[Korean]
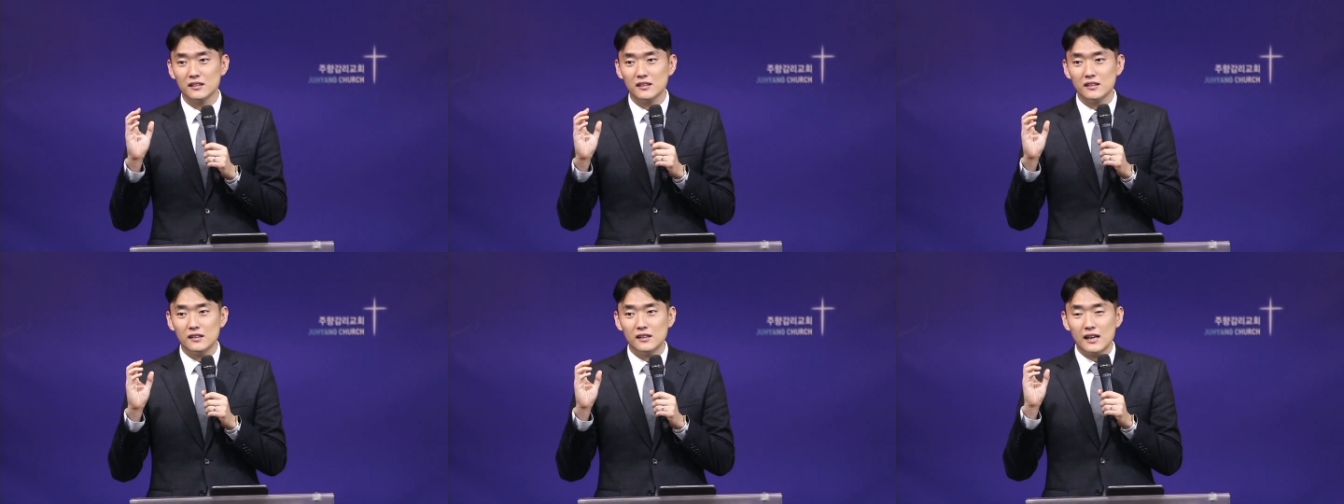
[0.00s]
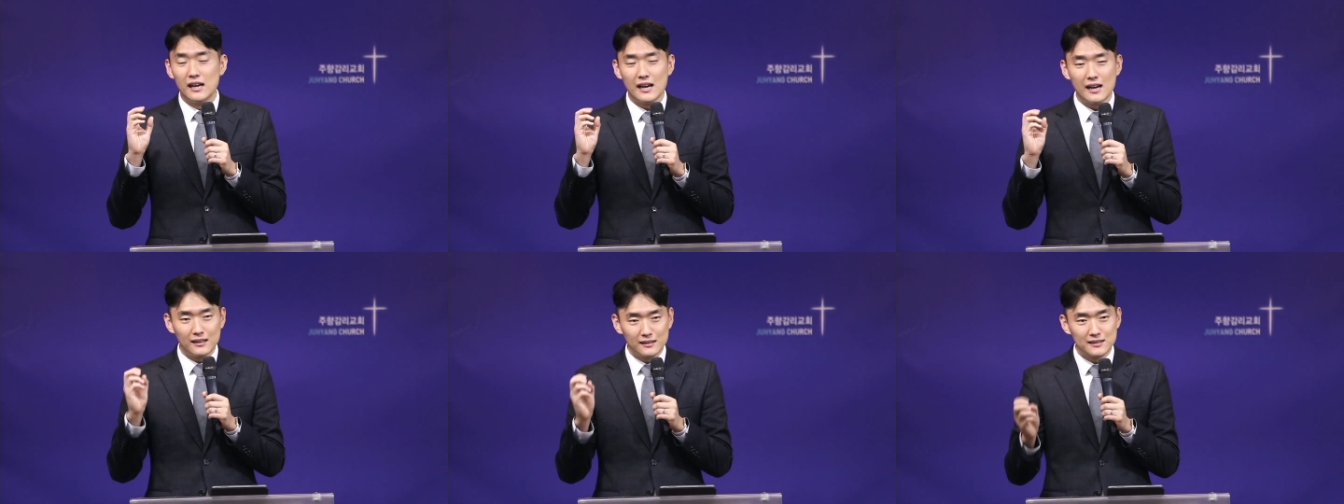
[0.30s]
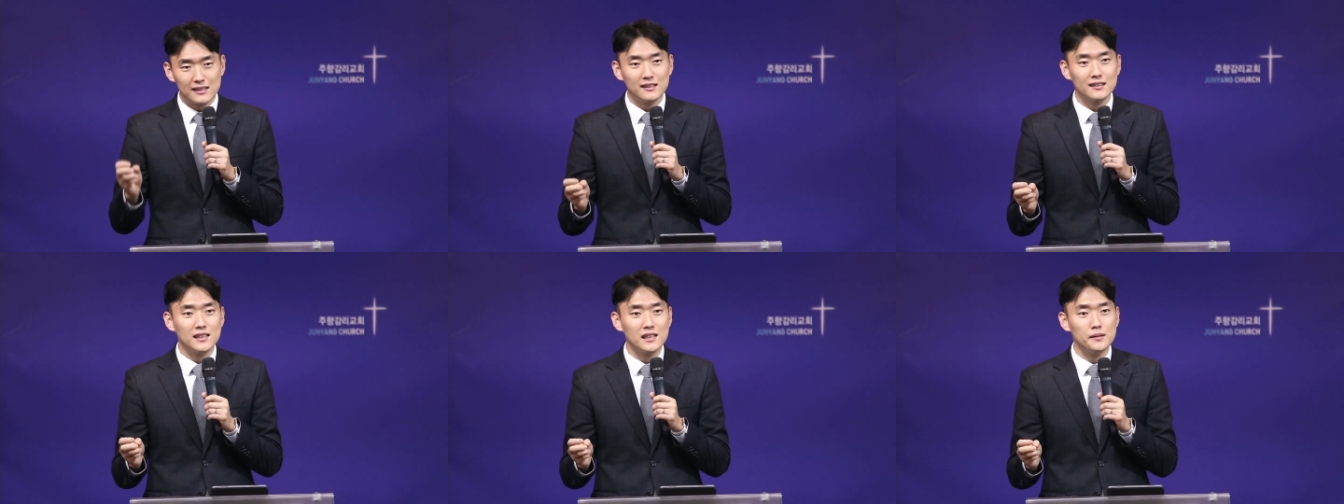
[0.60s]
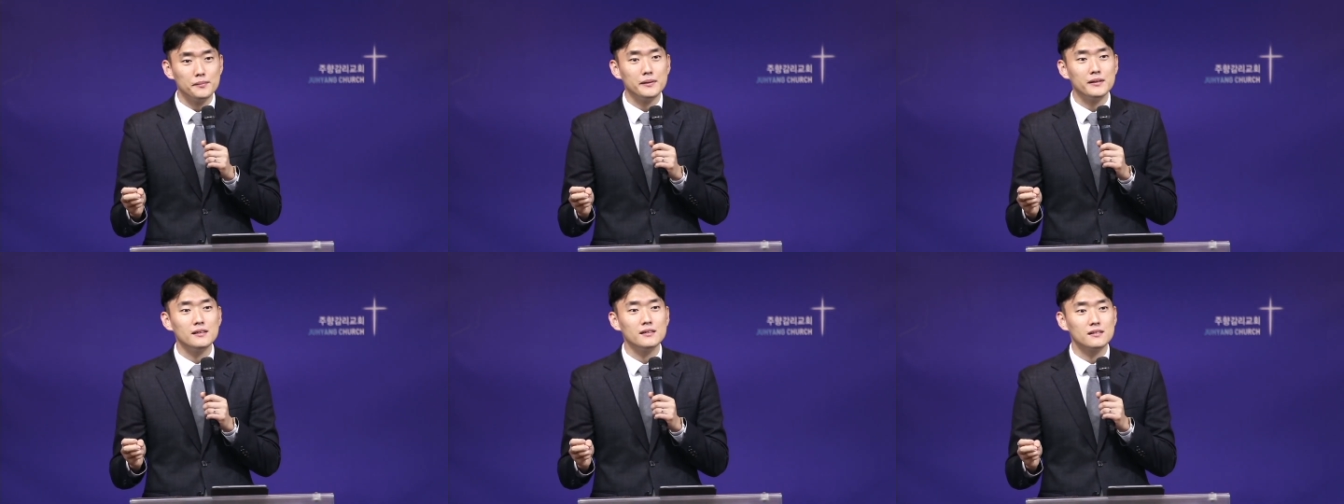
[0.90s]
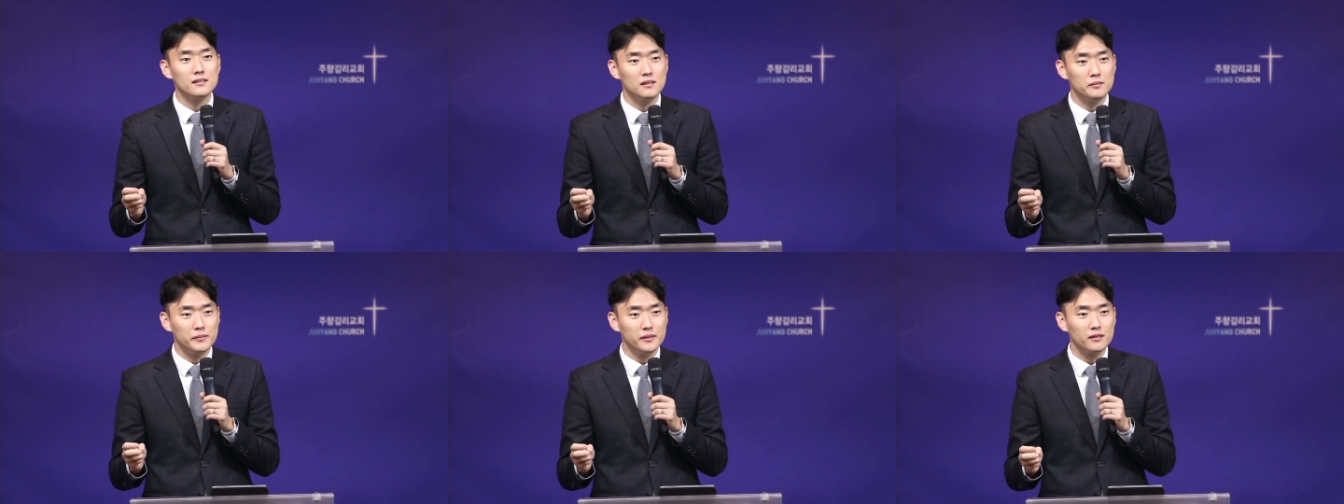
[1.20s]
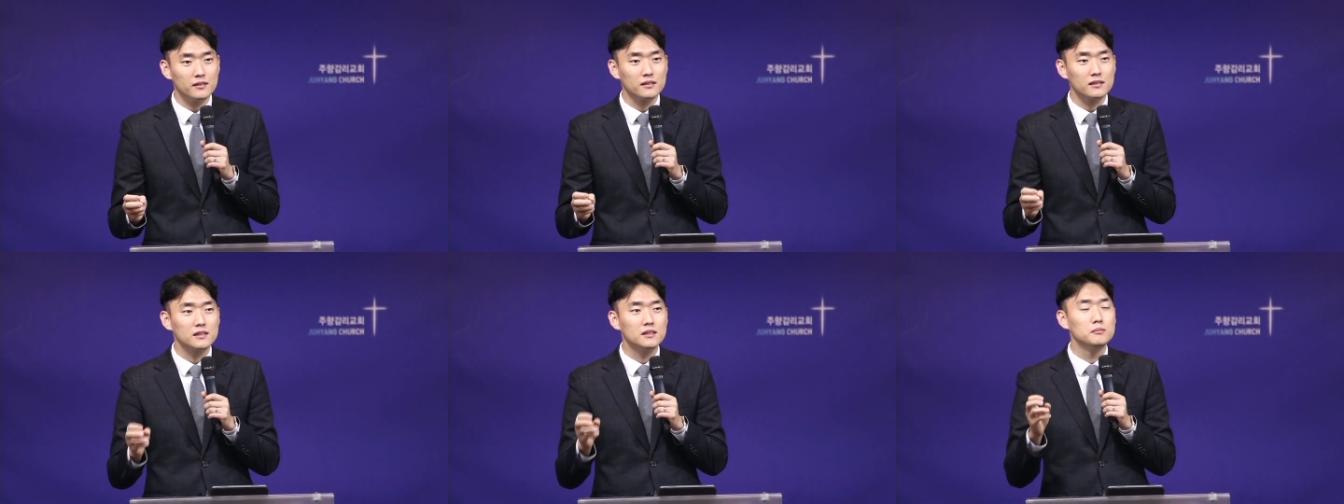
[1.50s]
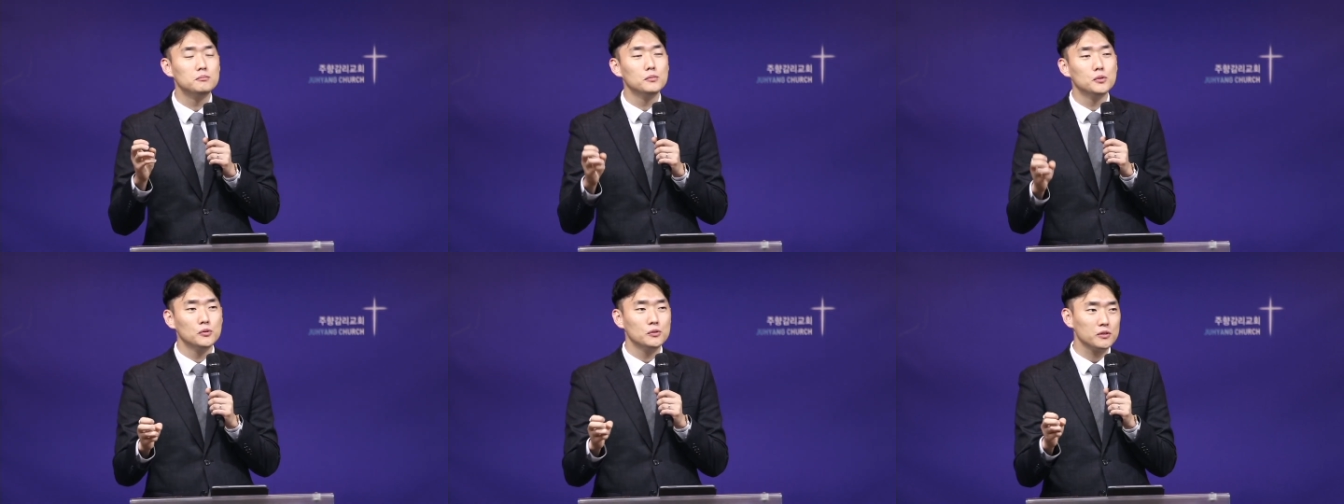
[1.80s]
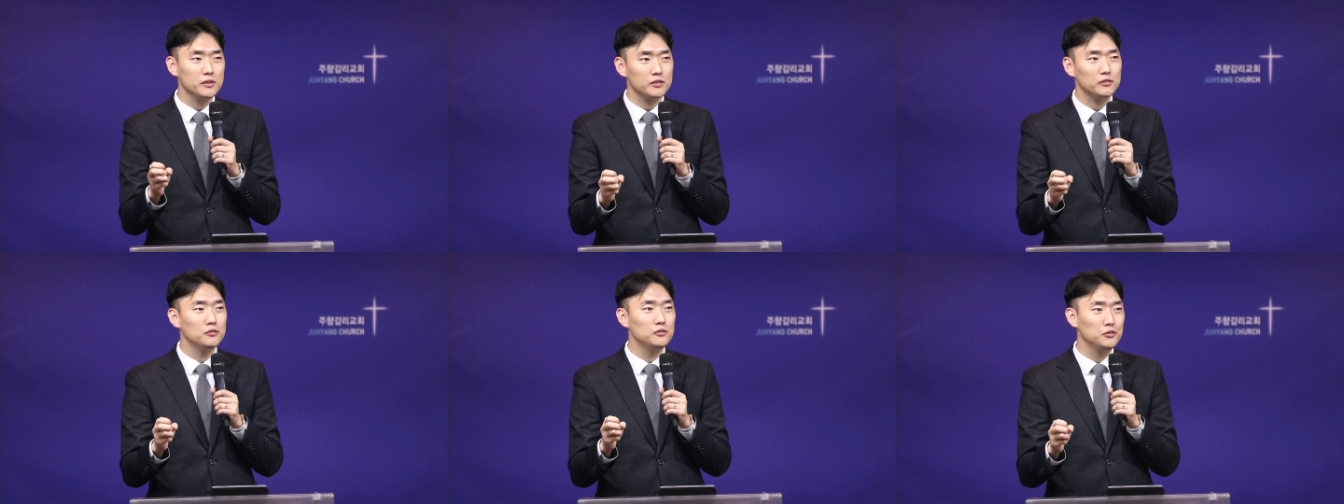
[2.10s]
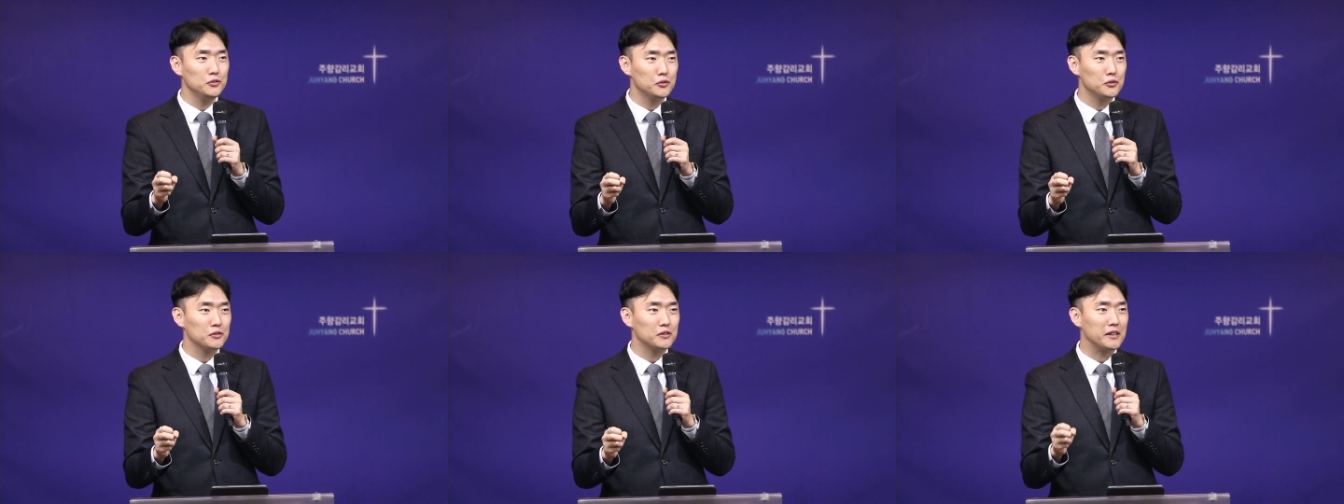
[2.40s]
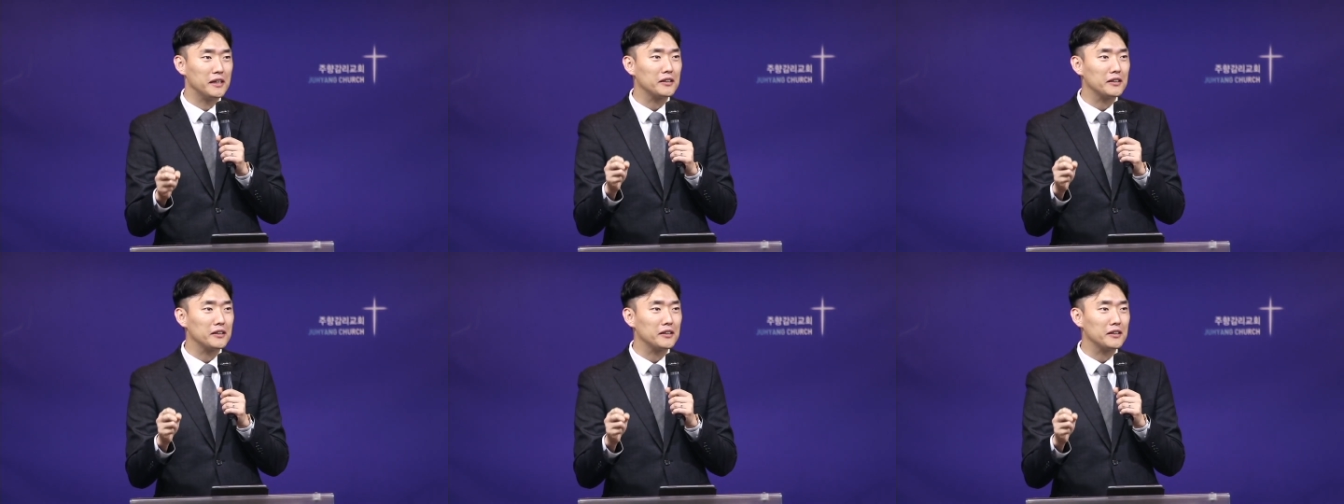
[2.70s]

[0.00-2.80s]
항상 TV를 틀면 금모으기 운동을